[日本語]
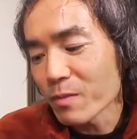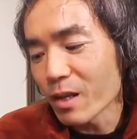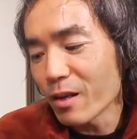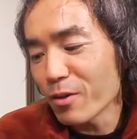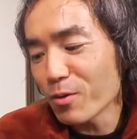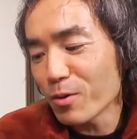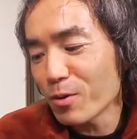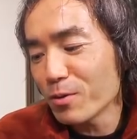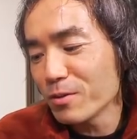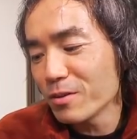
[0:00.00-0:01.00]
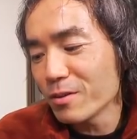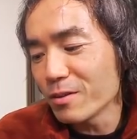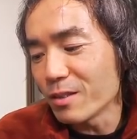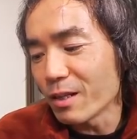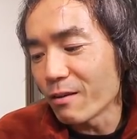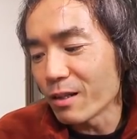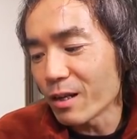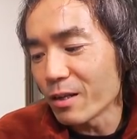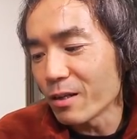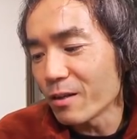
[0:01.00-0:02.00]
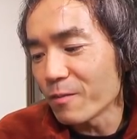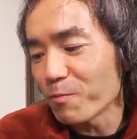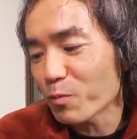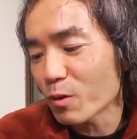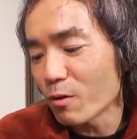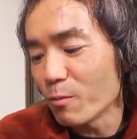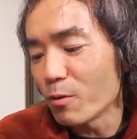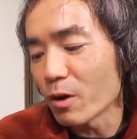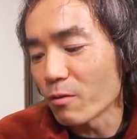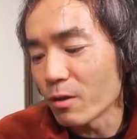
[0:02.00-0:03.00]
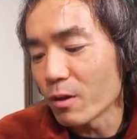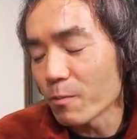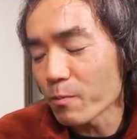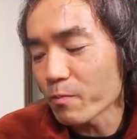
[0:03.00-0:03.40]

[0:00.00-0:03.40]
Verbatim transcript: 栄養云々ではないとは思うけどね、